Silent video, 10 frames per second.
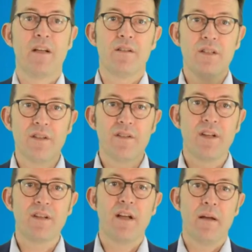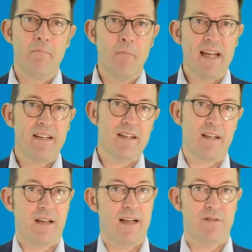Diese sind mächtige
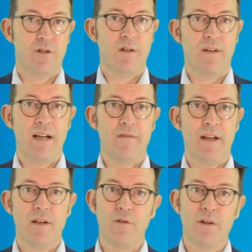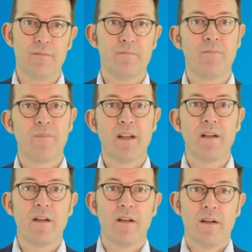Client-Server-Anwendungen,
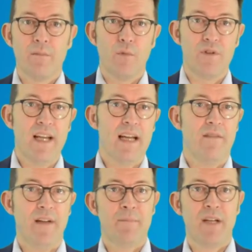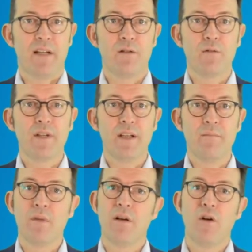moderne Web-Technologie
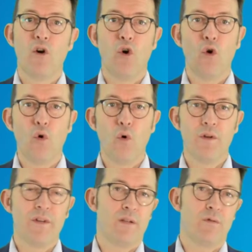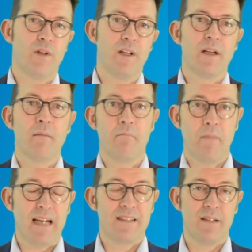und natürlich
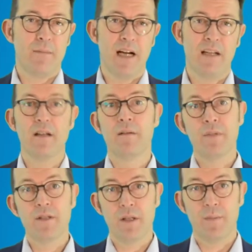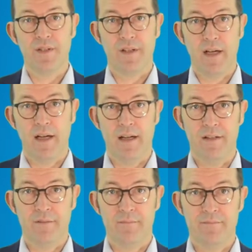maximale
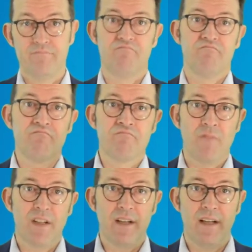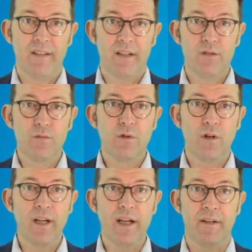Betriebssicherheit. Was heißt das nun
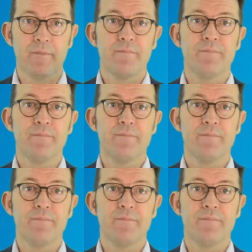konkret?